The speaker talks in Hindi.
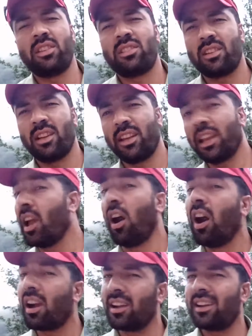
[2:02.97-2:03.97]
किस करेंगे
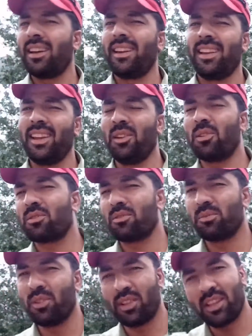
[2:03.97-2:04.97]
हग करेंगे और
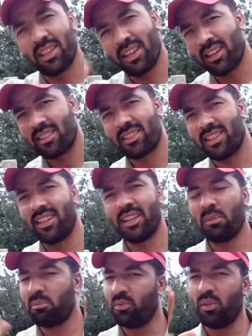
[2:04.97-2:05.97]
बोलेंगे यार ठीक है